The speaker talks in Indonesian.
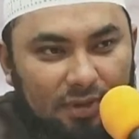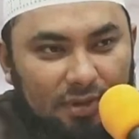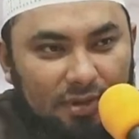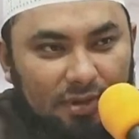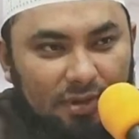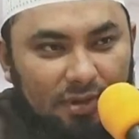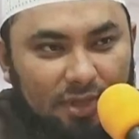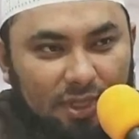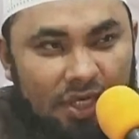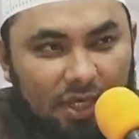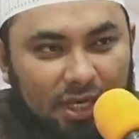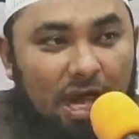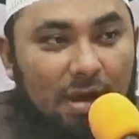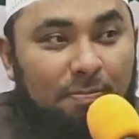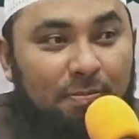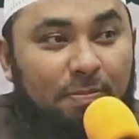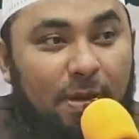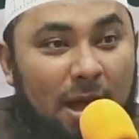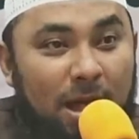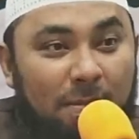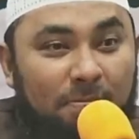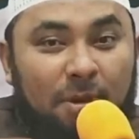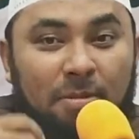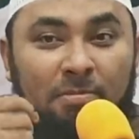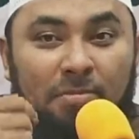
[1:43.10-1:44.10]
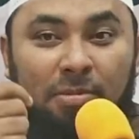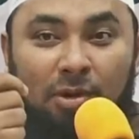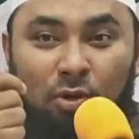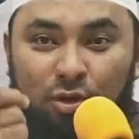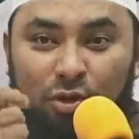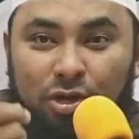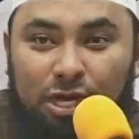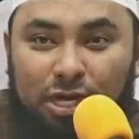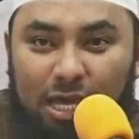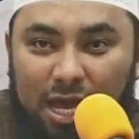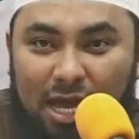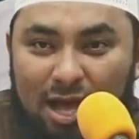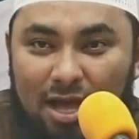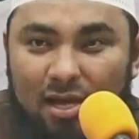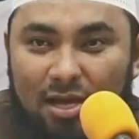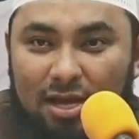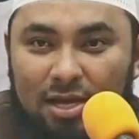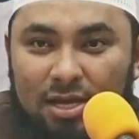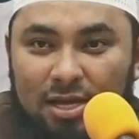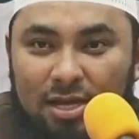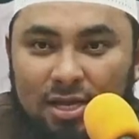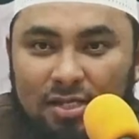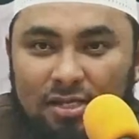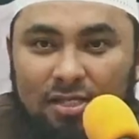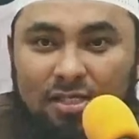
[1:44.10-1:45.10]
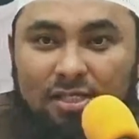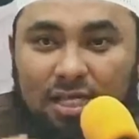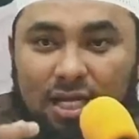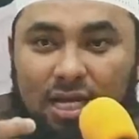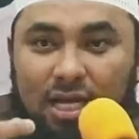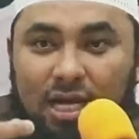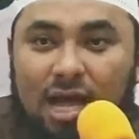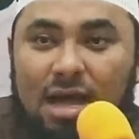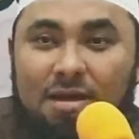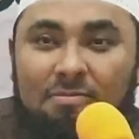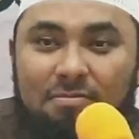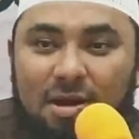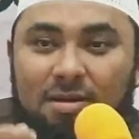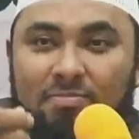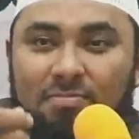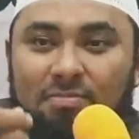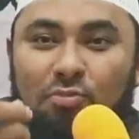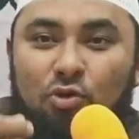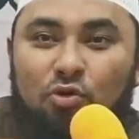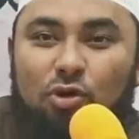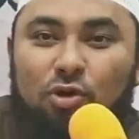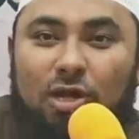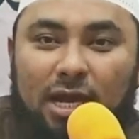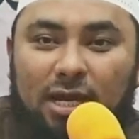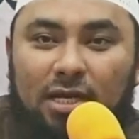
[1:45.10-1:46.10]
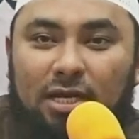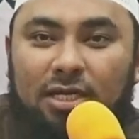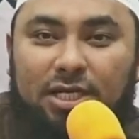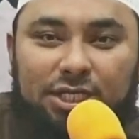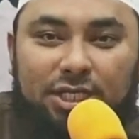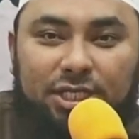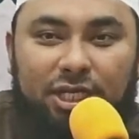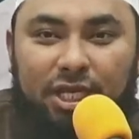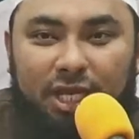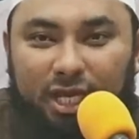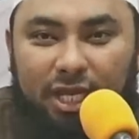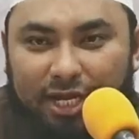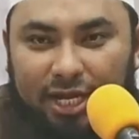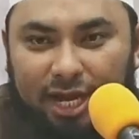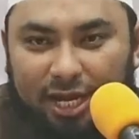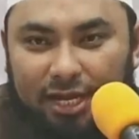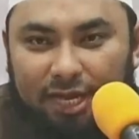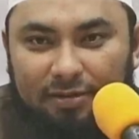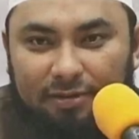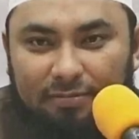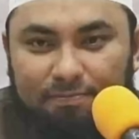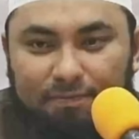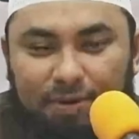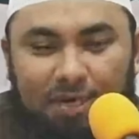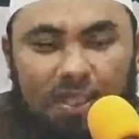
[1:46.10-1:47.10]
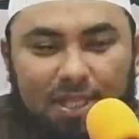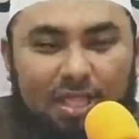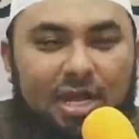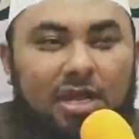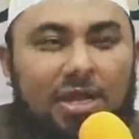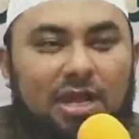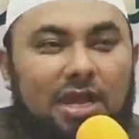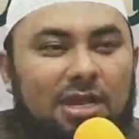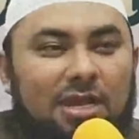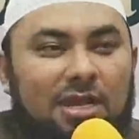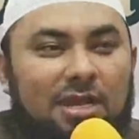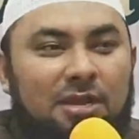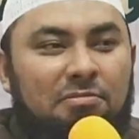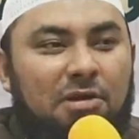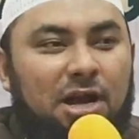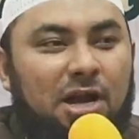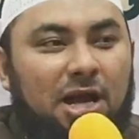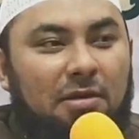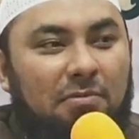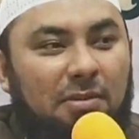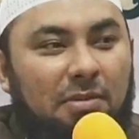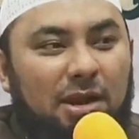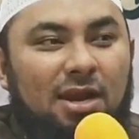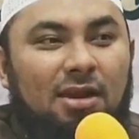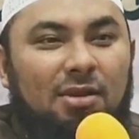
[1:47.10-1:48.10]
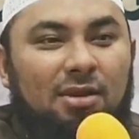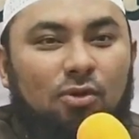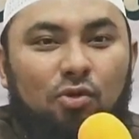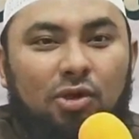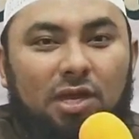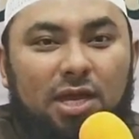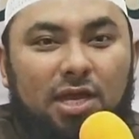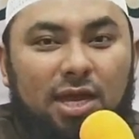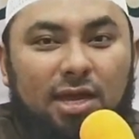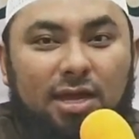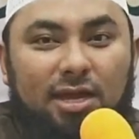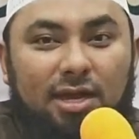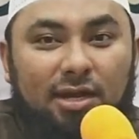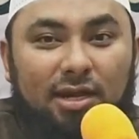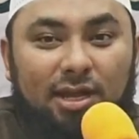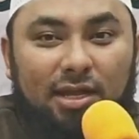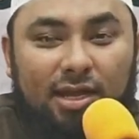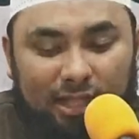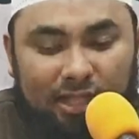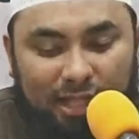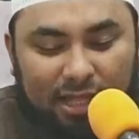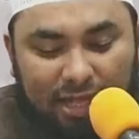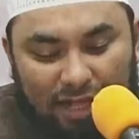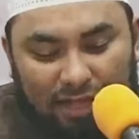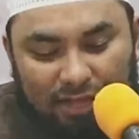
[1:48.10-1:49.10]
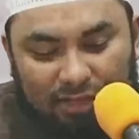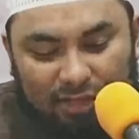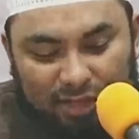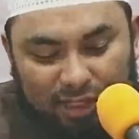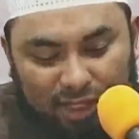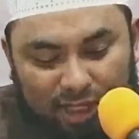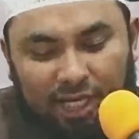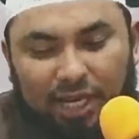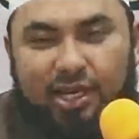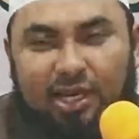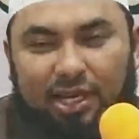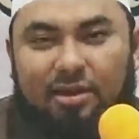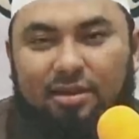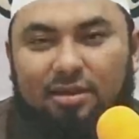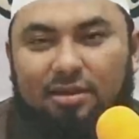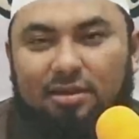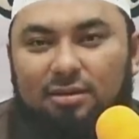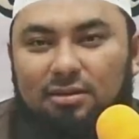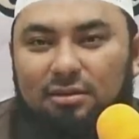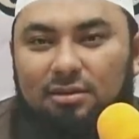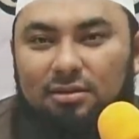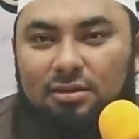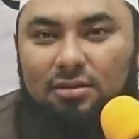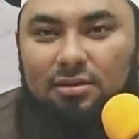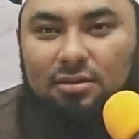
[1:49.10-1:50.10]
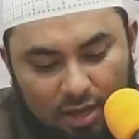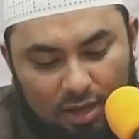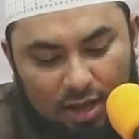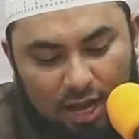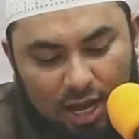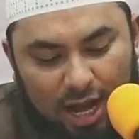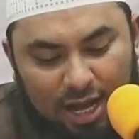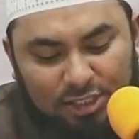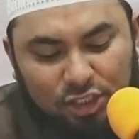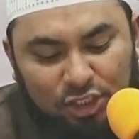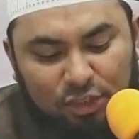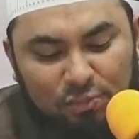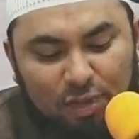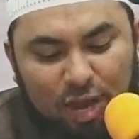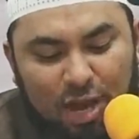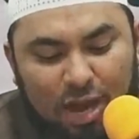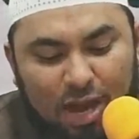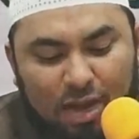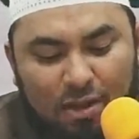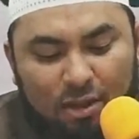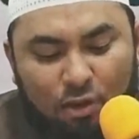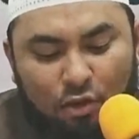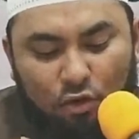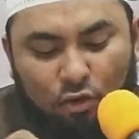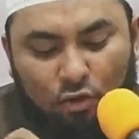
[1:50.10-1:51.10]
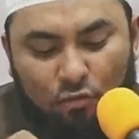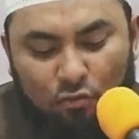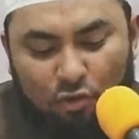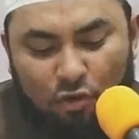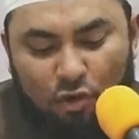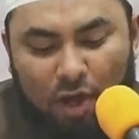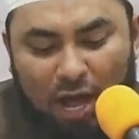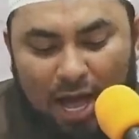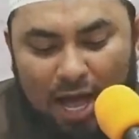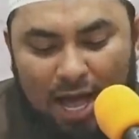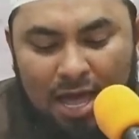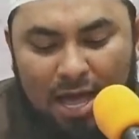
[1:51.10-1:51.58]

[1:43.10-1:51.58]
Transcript: tidak apa-apa merukyah selama bukan kesyirikan pertanyaannya bagaimana rukyah yang dikatakan syirik asbaha hukmuha